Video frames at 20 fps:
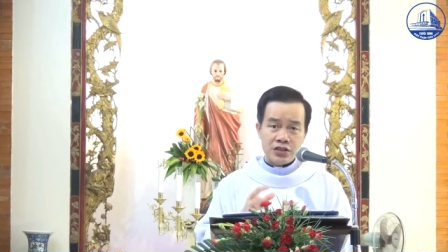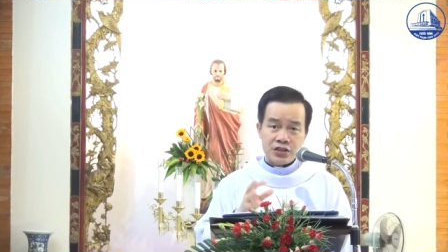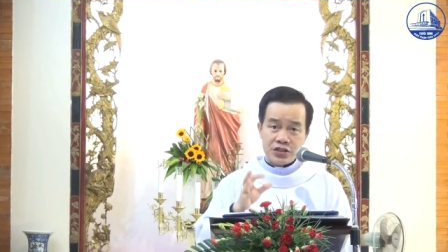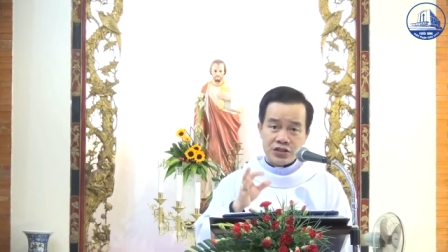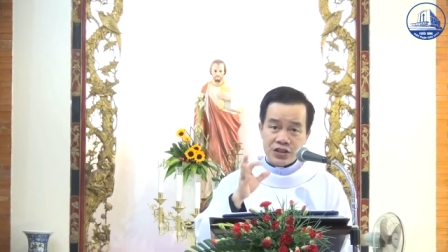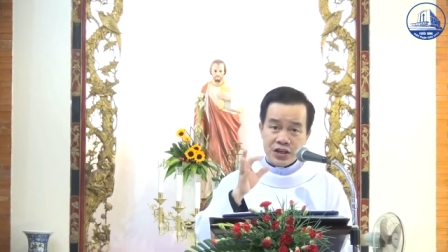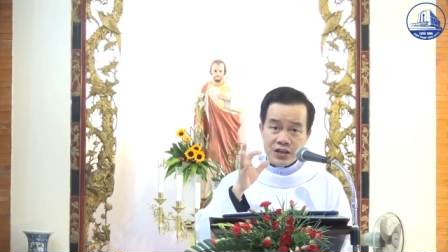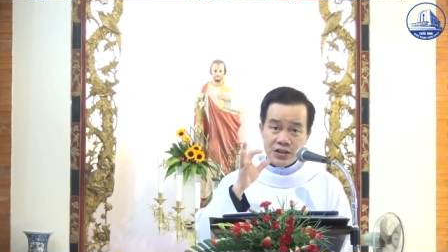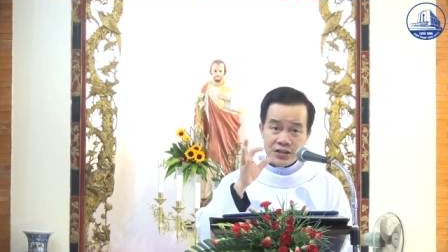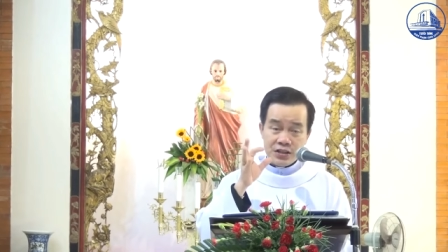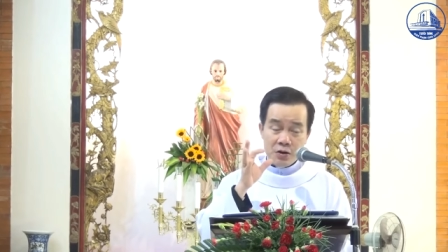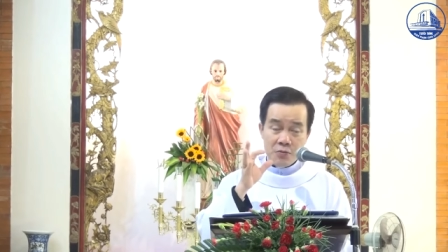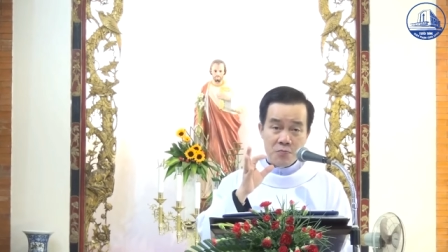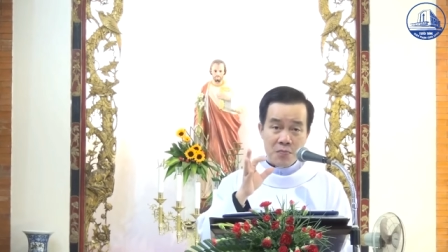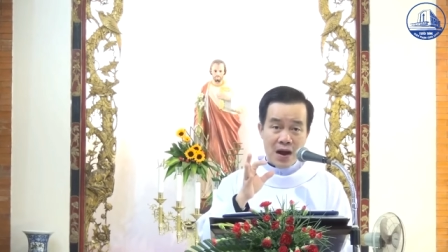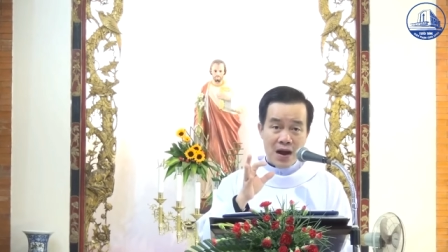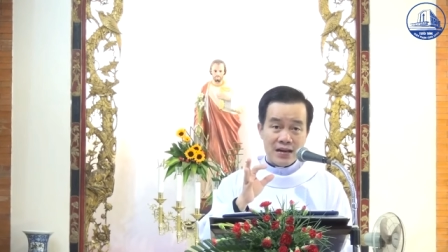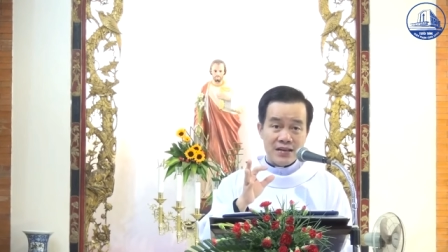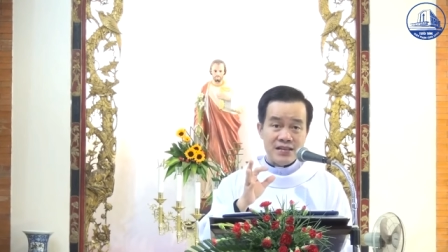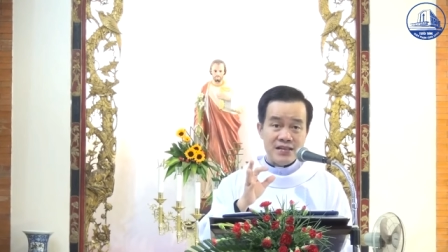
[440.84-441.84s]
Trích trong
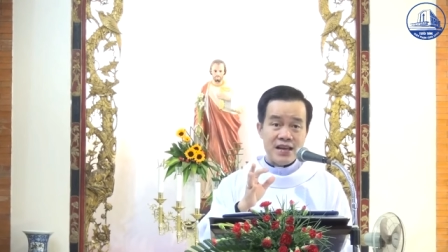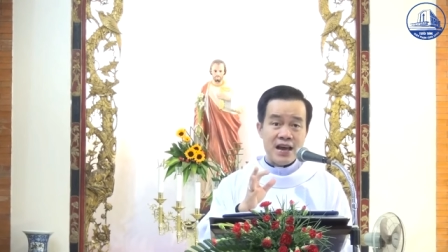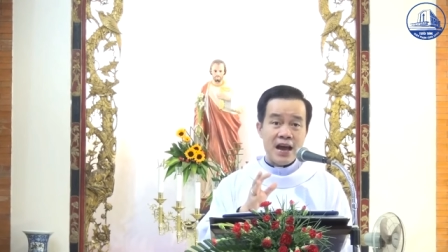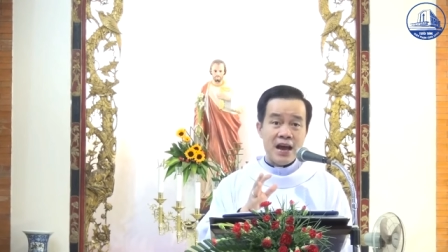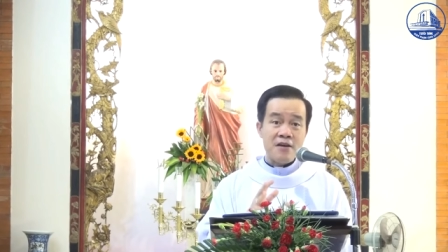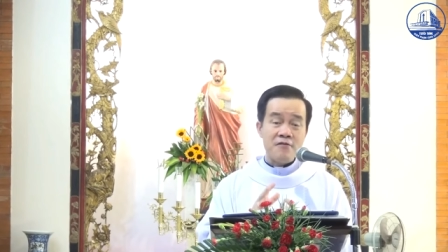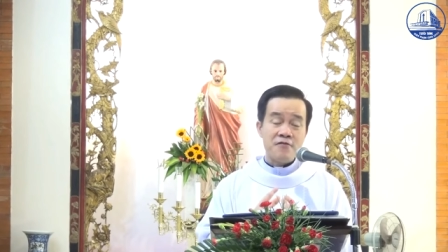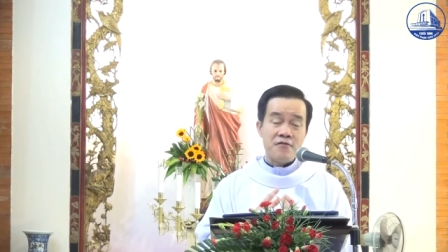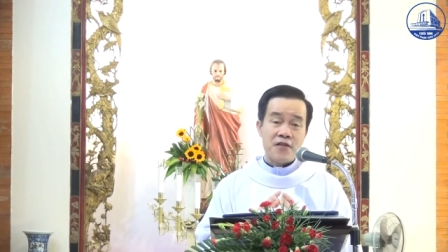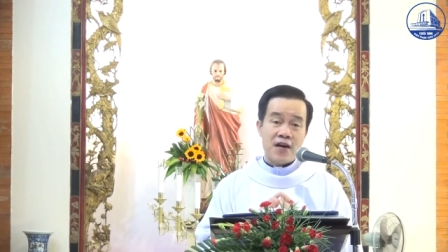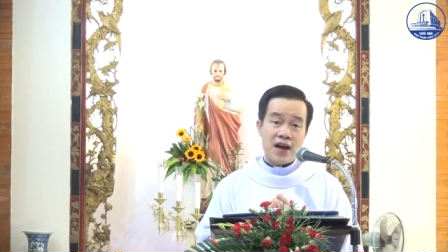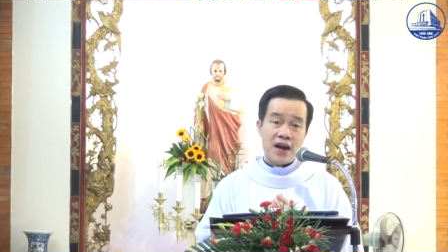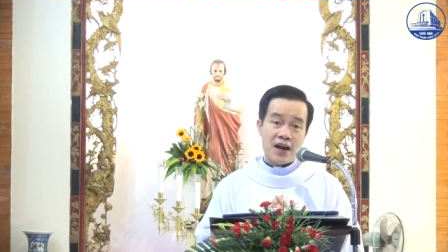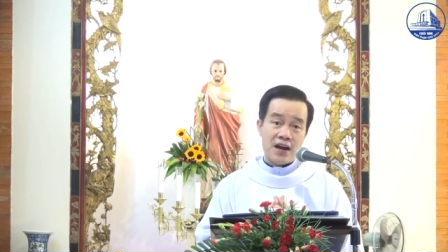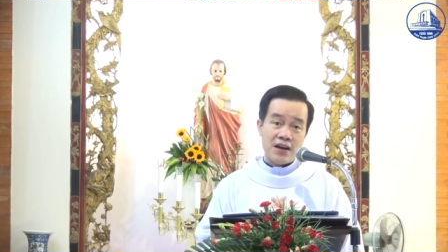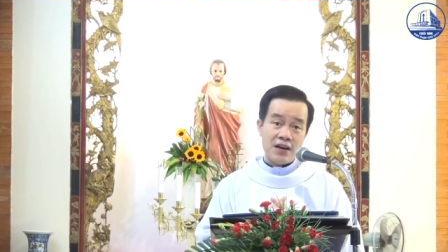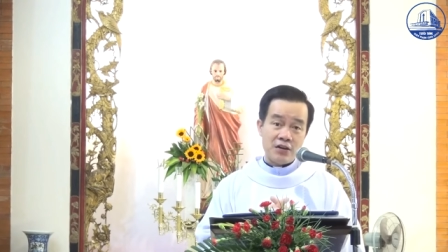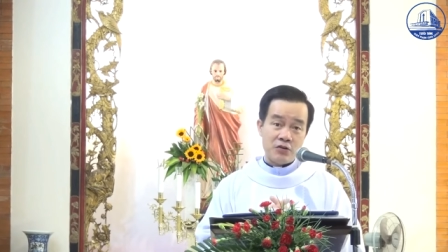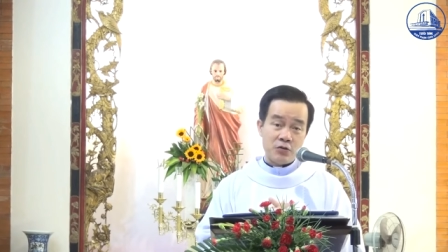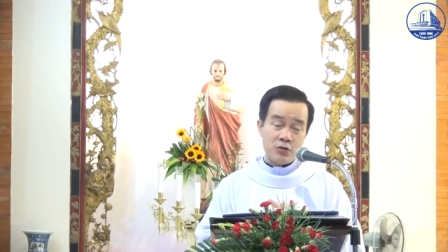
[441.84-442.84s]
bản gia
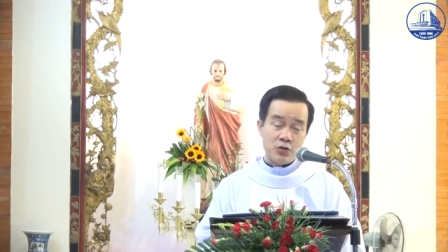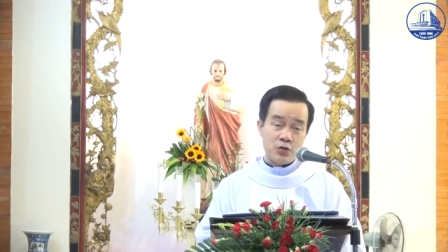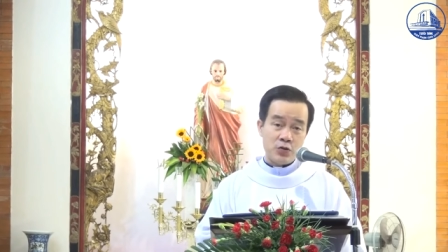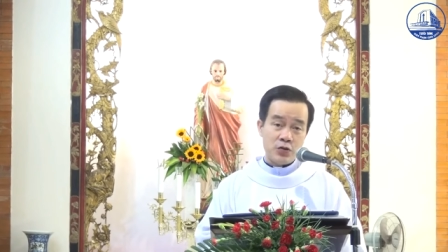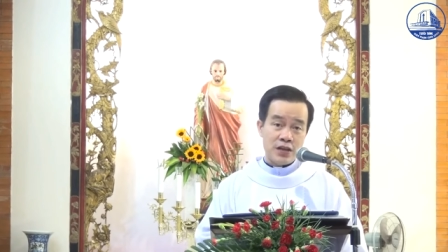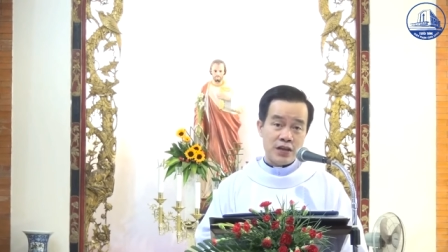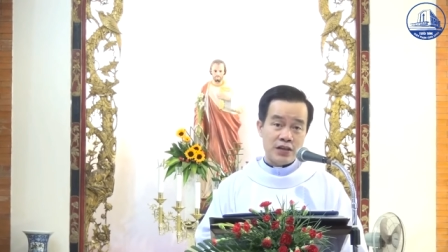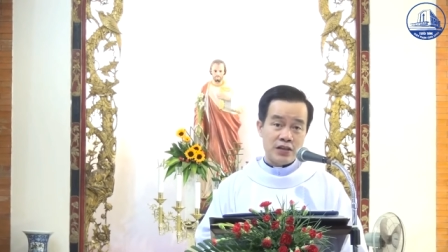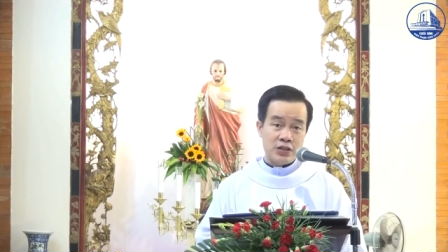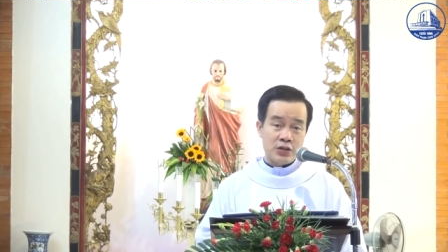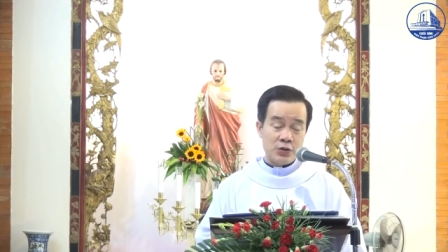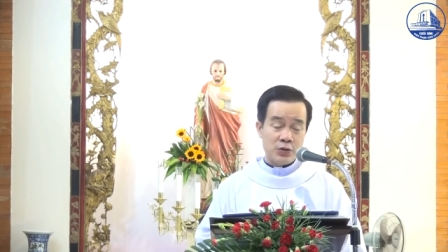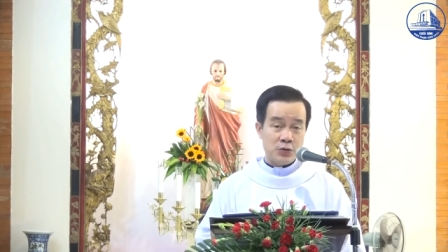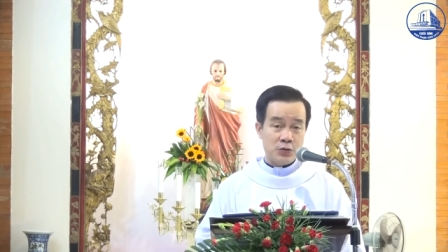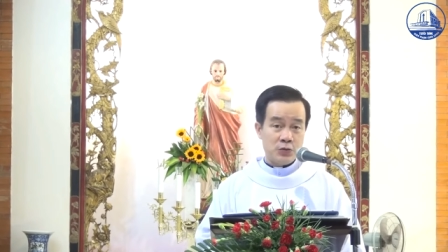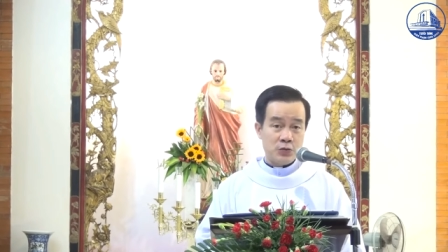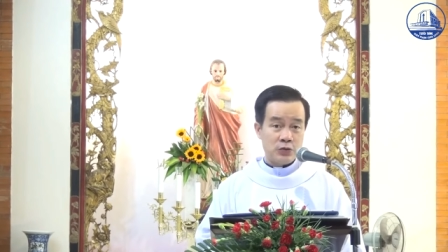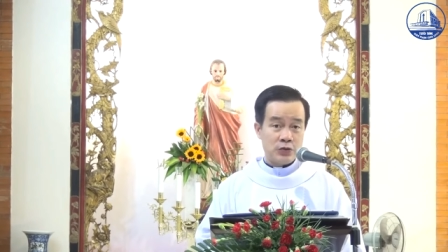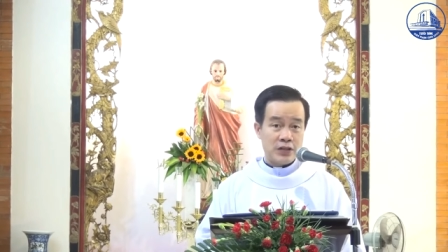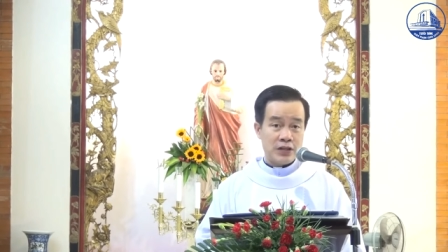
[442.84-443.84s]
phả của Chúa
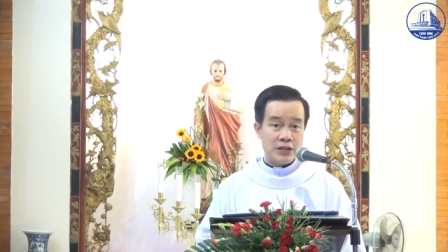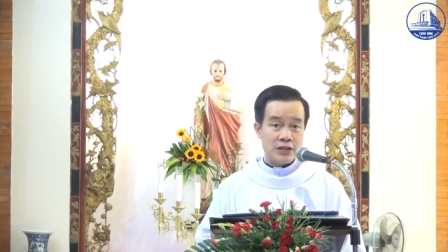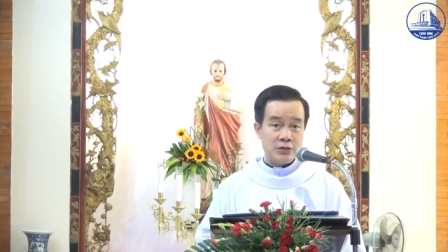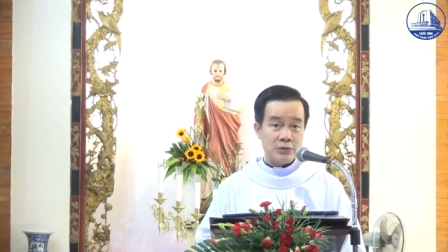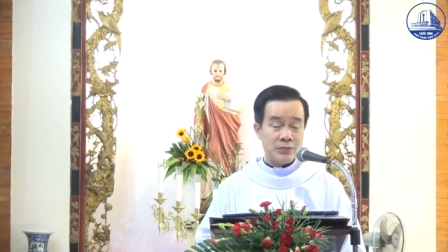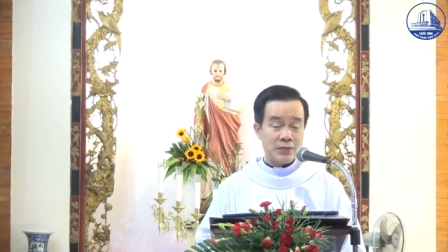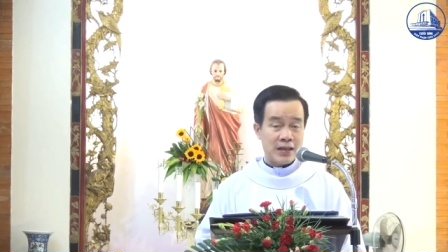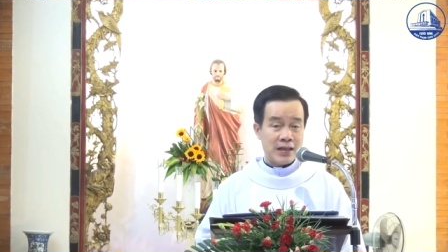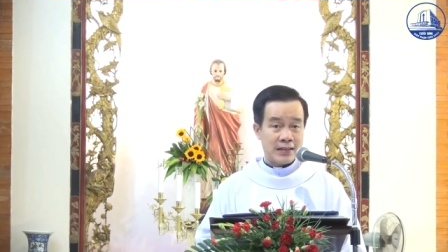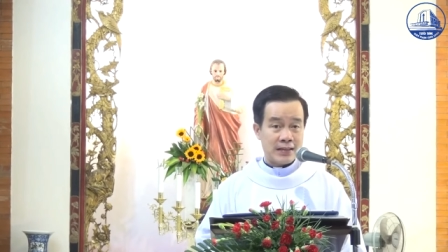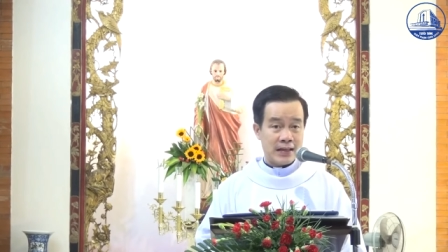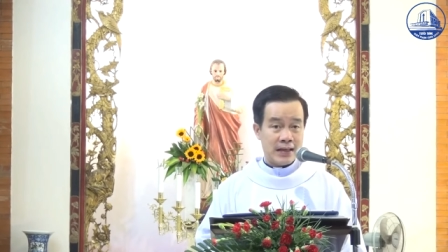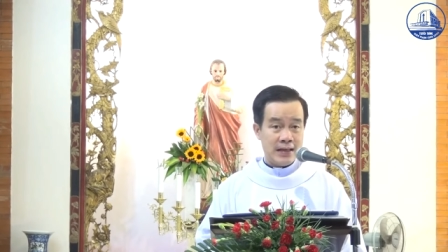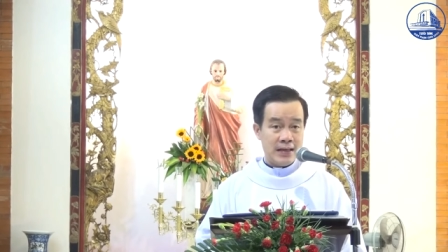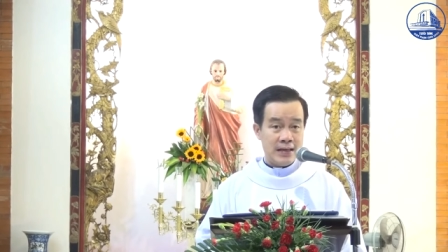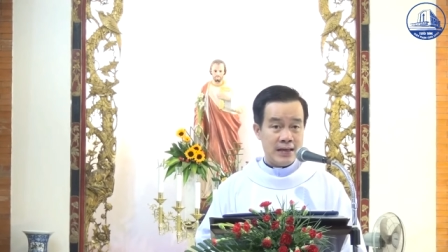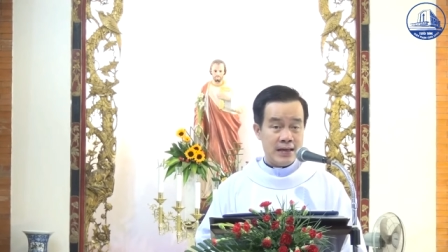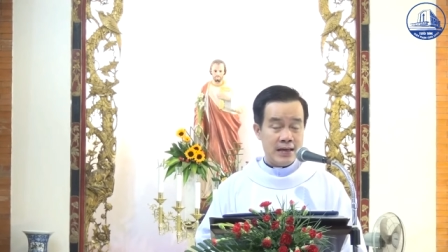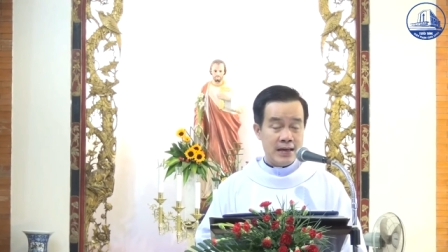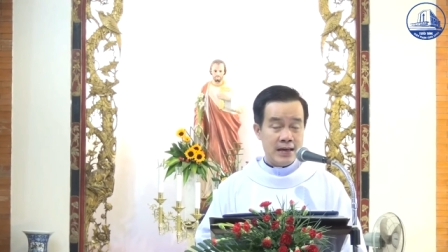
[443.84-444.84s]
Giêsu thì chúng ta
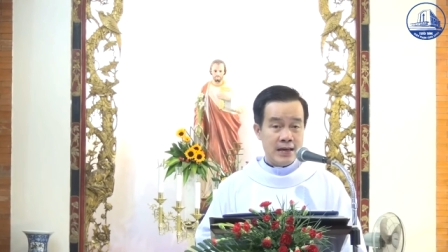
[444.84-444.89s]
thấy